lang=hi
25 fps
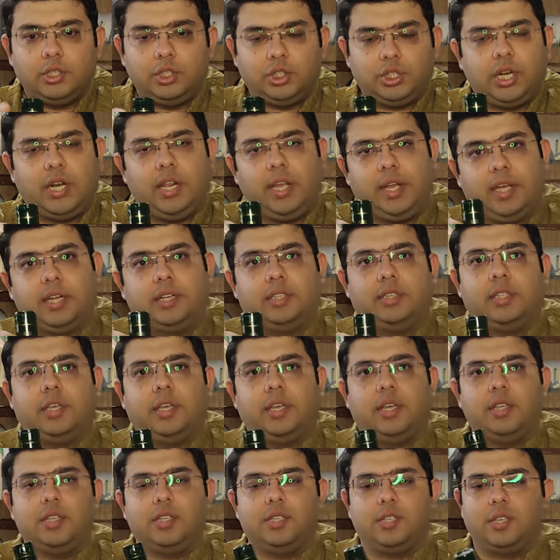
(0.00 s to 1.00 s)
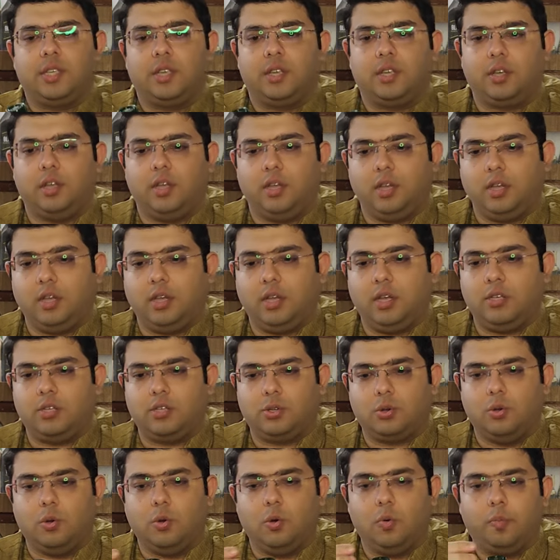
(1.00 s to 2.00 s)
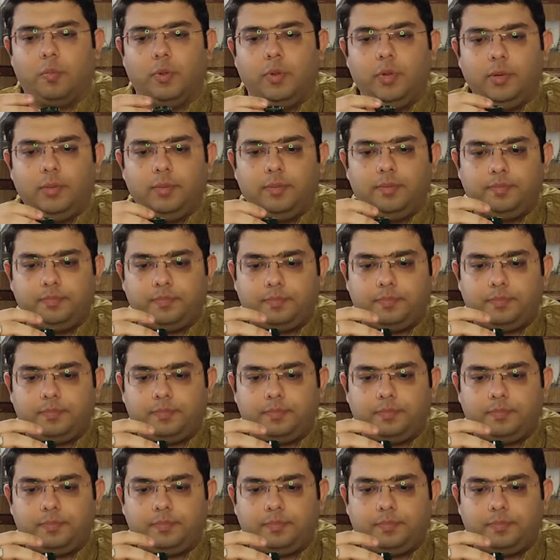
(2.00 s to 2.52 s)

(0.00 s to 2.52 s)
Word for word: चलिए करते हैं इस इसको ओपन